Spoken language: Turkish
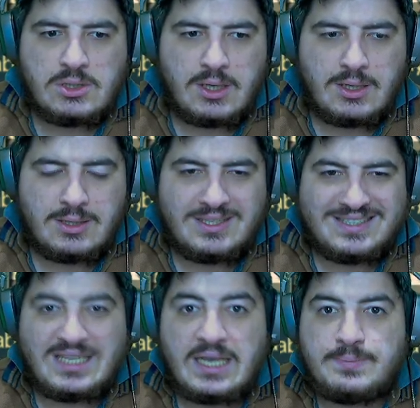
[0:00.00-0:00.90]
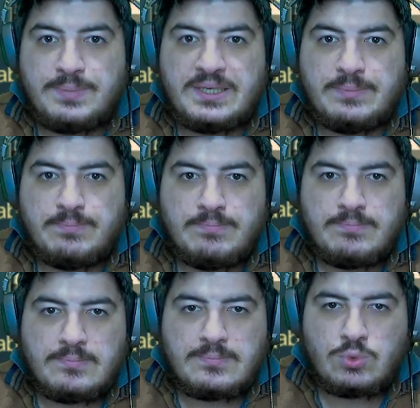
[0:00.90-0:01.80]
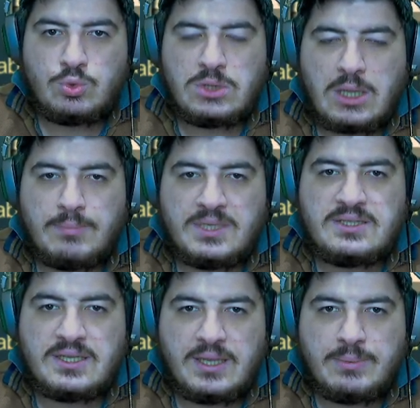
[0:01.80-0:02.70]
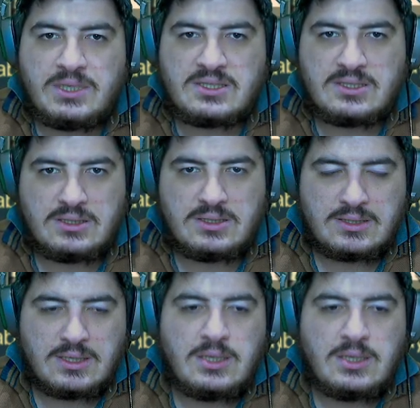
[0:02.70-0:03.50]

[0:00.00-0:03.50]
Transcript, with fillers: e, tek birim kullanmayı deneyebilirsiniz.